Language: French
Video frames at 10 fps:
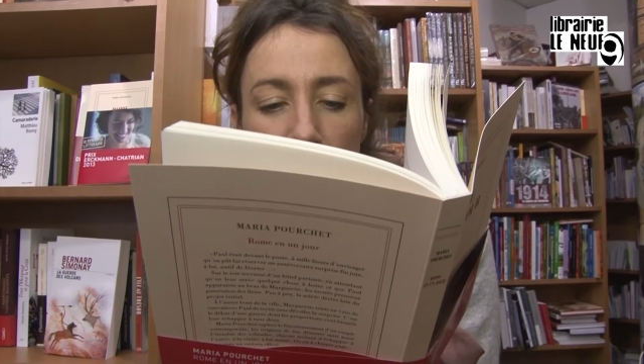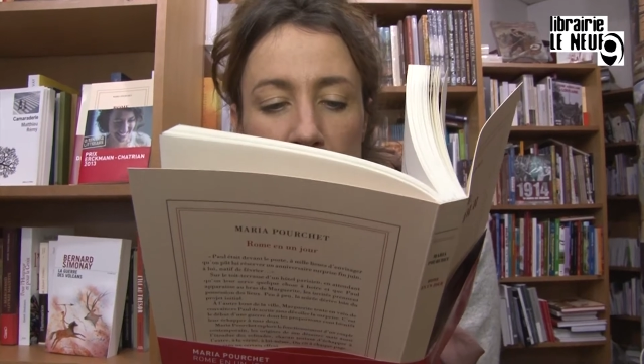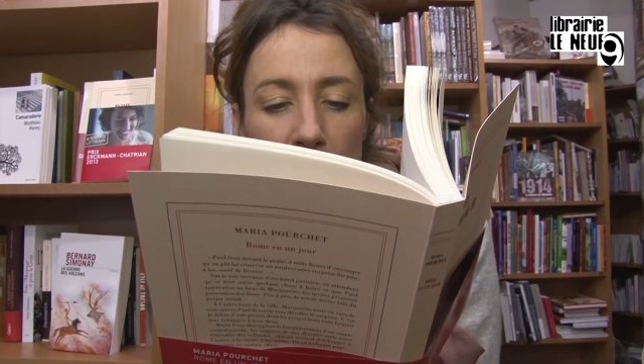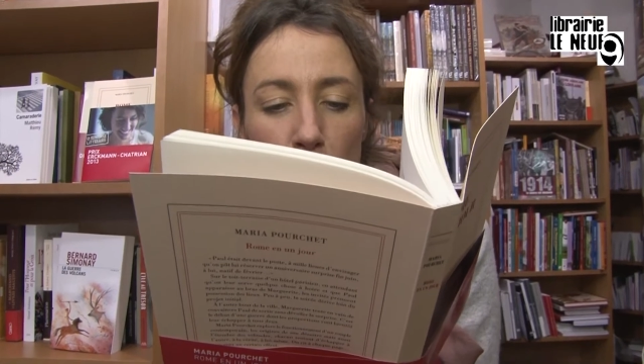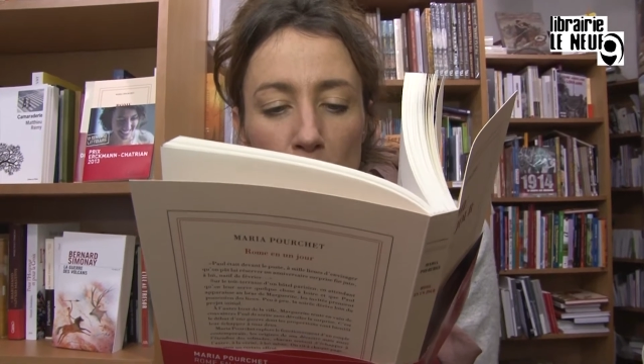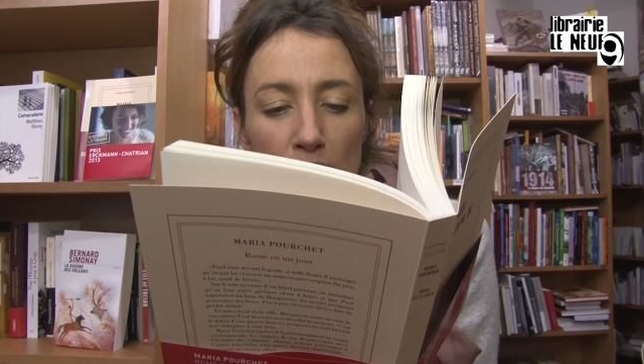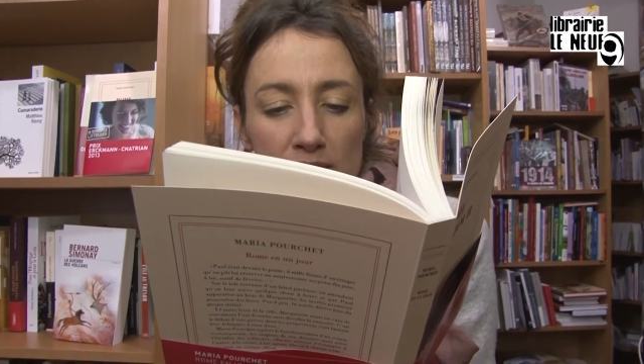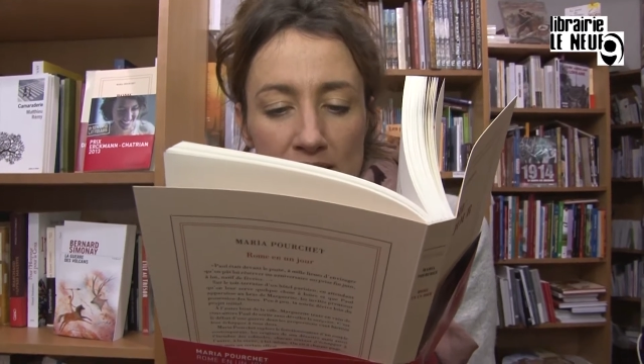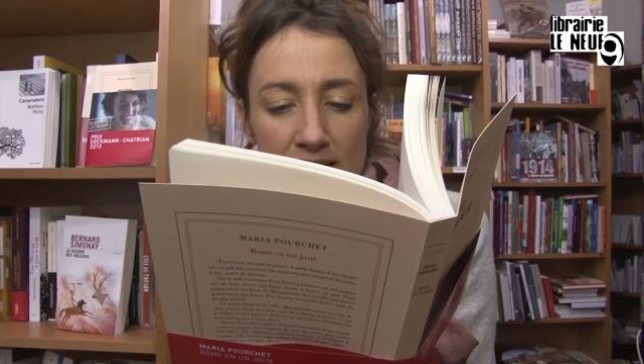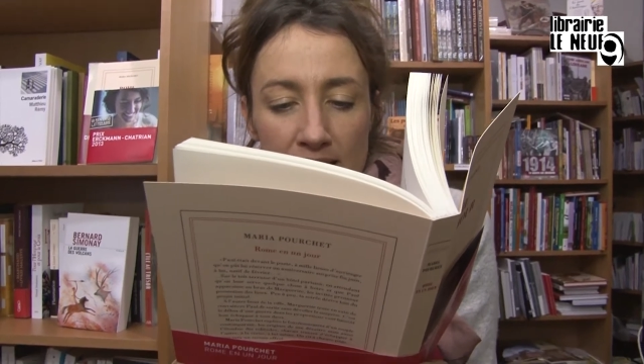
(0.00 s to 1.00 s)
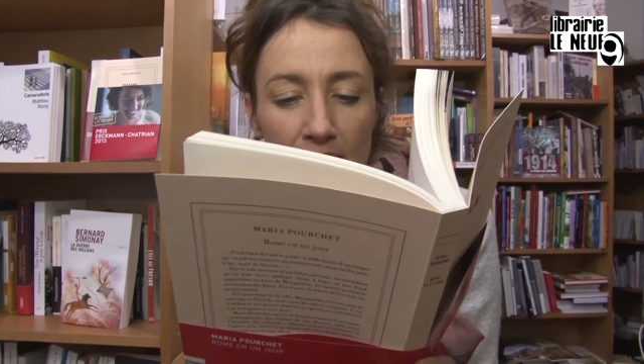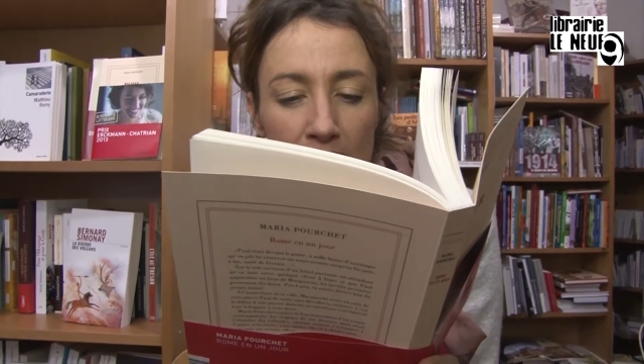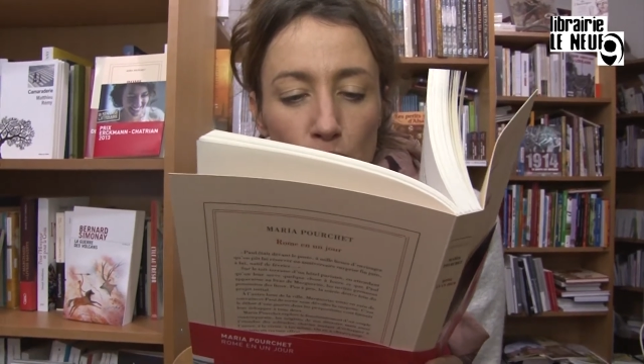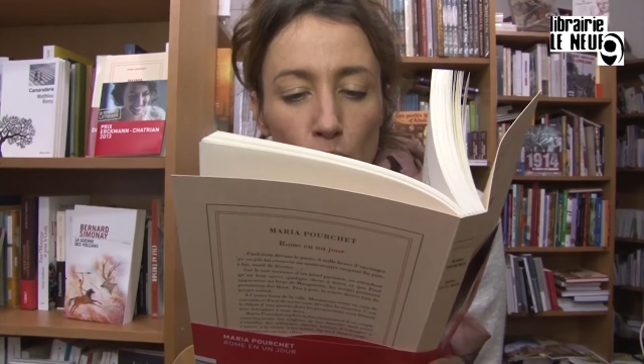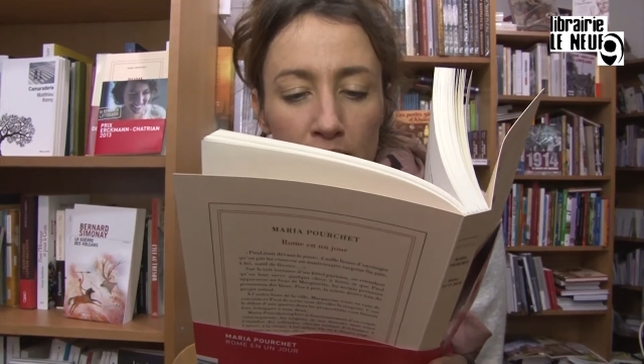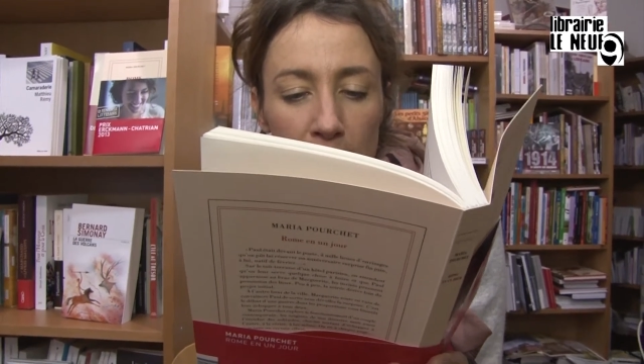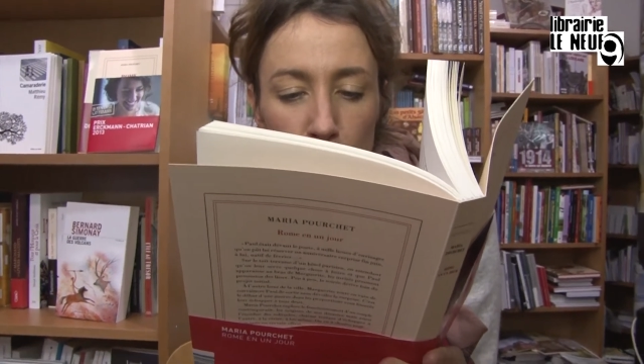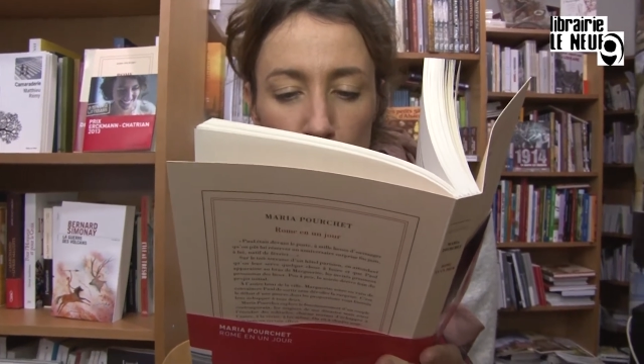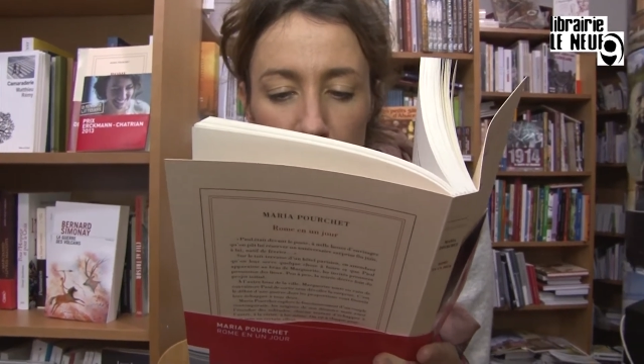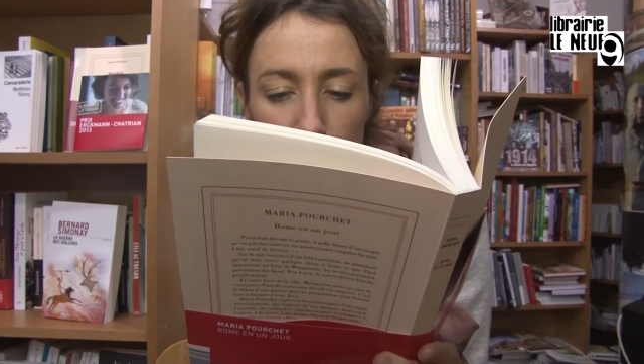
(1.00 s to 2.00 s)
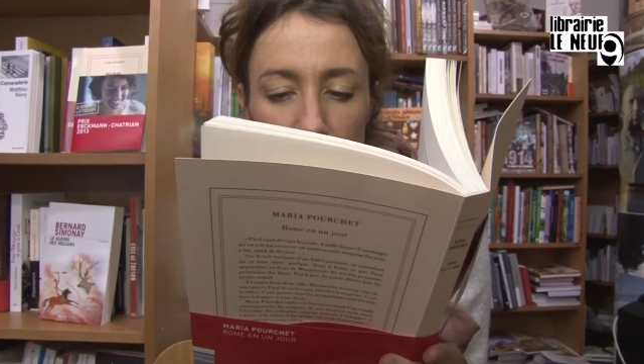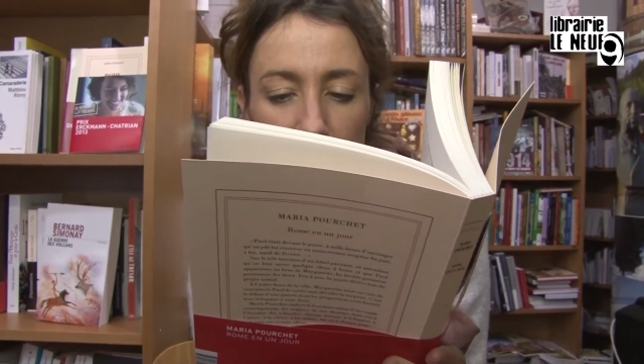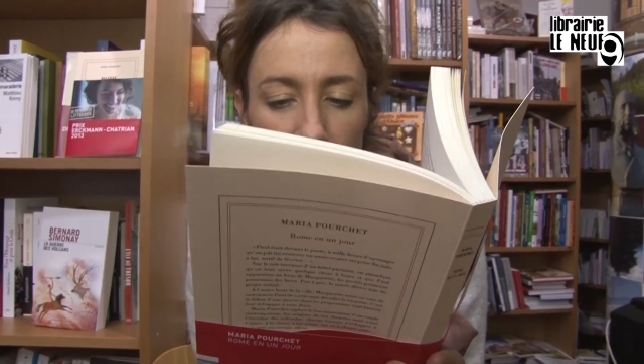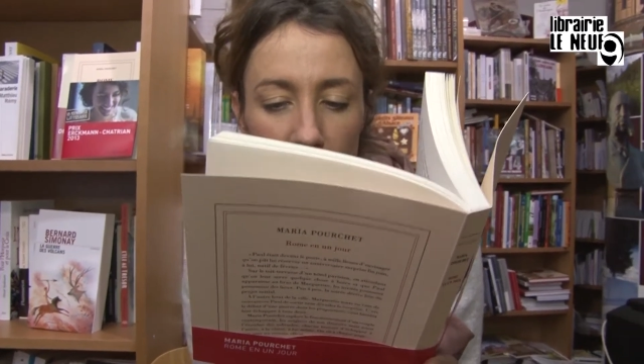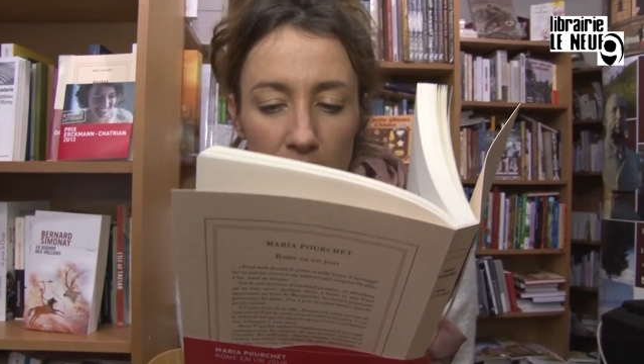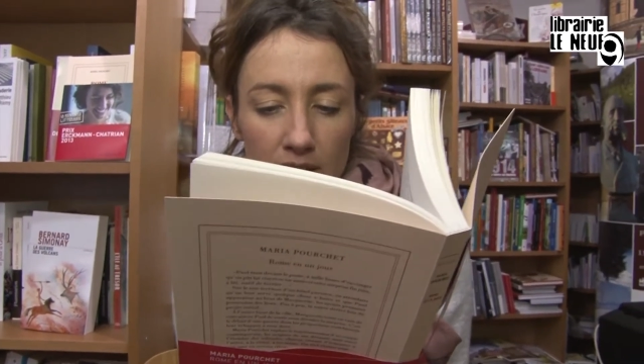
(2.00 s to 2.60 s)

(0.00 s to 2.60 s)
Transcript: circulait dans un cercle étroit d'adultes hébétés.